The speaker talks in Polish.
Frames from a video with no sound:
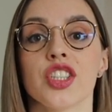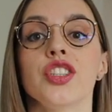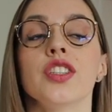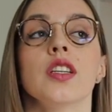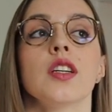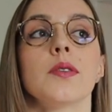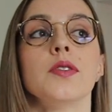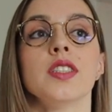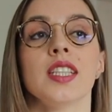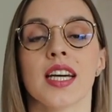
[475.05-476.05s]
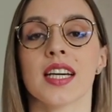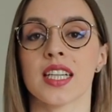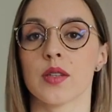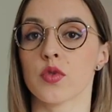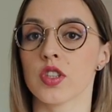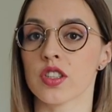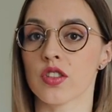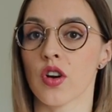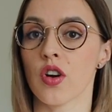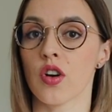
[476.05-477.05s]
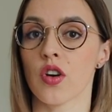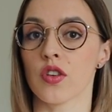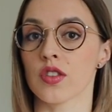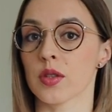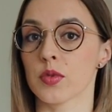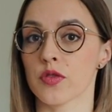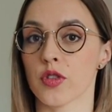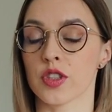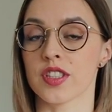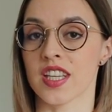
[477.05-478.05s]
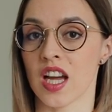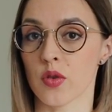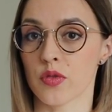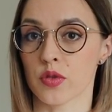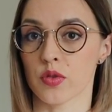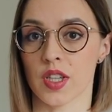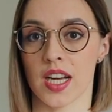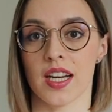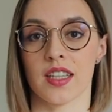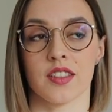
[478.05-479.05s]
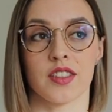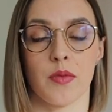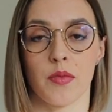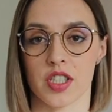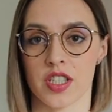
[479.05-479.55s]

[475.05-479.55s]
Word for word: i nie hamuje to jakby Twoich celów, które gdzieś tam masz